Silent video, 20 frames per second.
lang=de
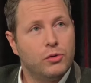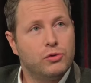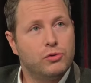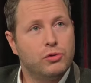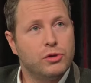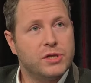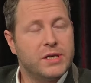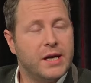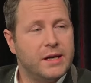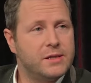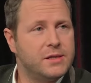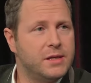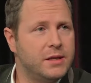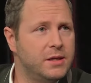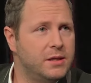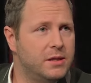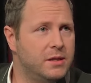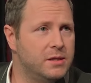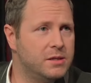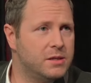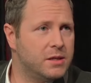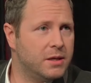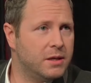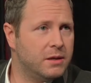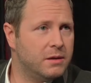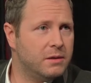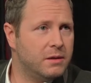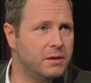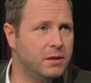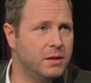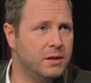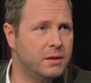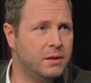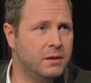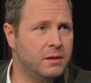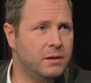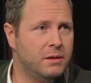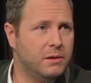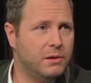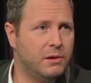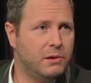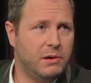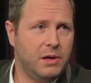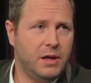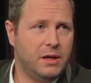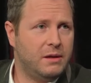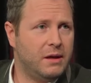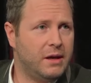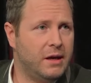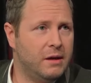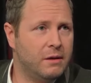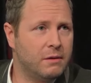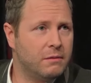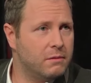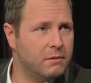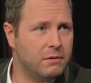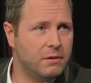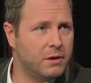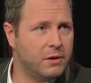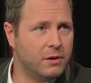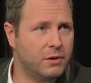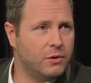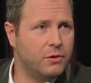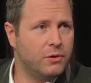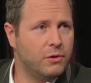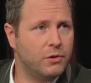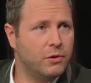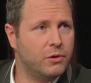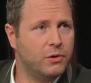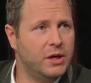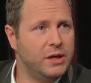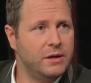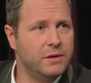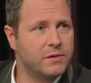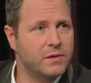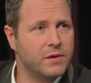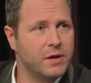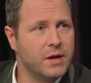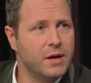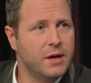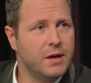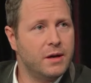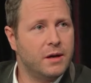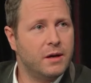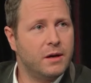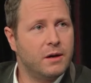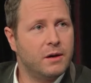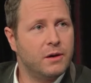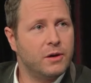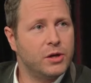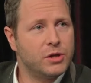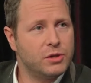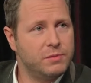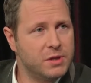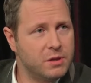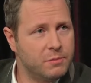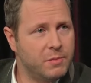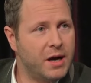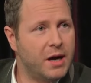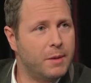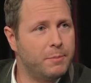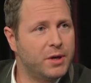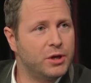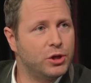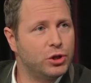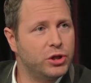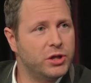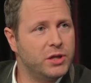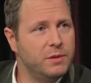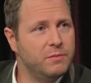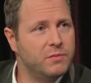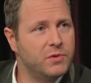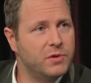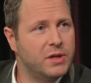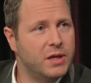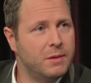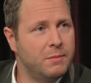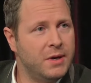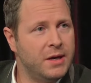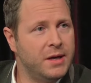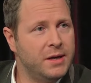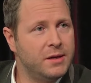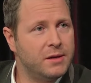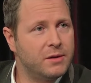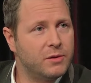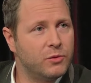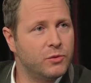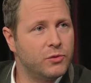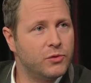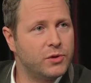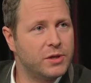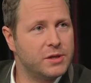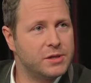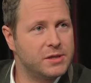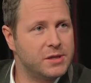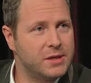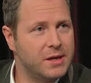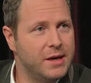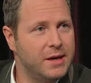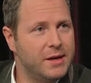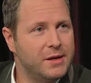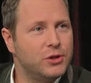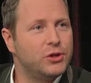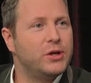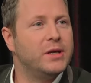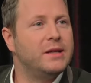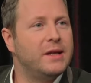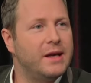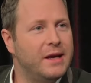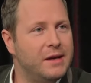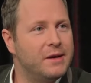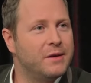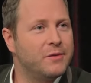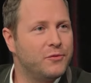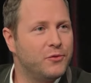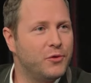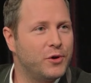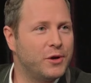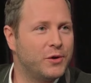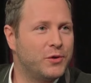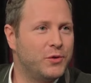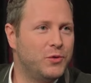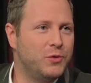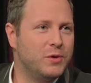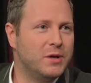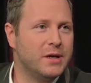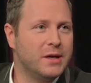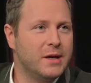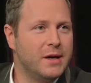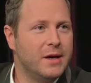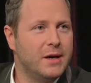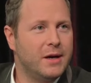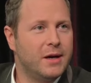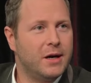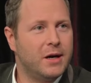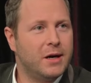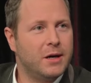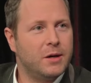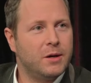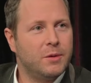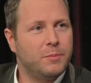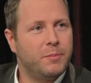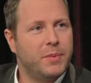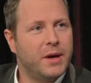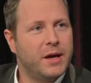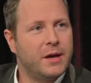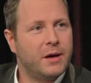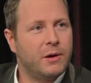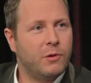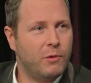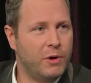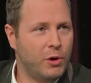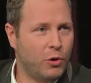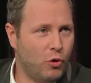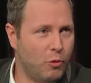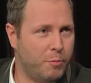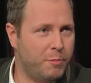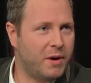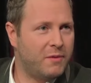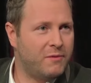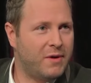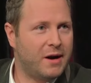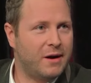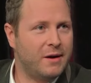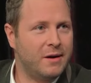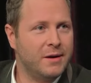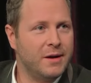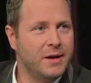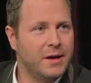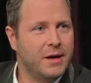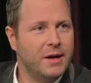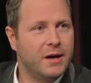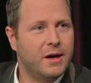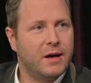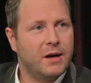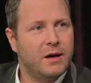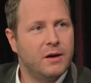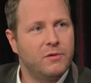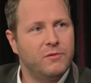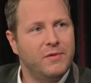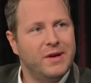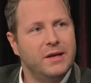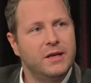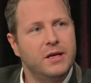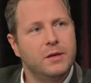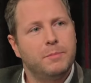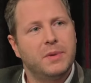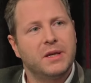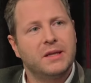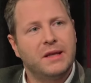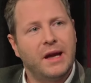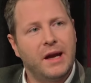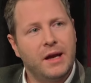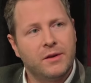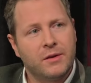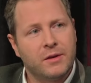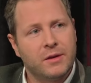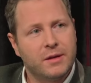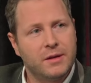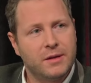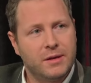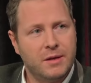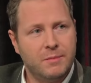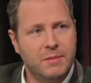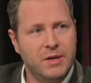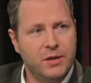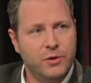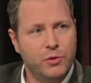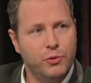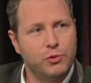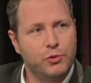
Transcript: Zurzeit sehe ich diese Idee äh, nicht. Äh, jetzt wird einmal abgestimmt, nämlich, und das steht eh vor der Tür äh, bei der Europawahl, äh, welche Parteien, nämlich